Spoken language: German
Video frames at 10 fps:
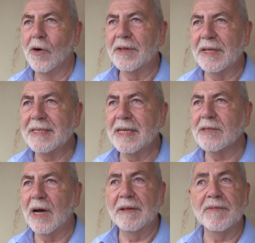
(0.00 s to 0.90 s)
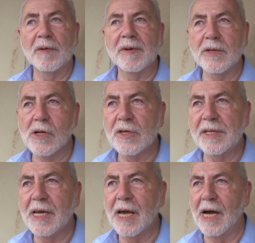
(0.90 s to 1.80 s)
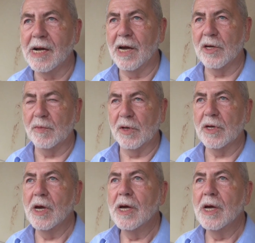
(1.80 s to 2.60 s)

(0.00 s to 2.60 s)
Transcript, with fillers: Und das ist nicht so einfach. Über solche Dinge ärgere ich mich.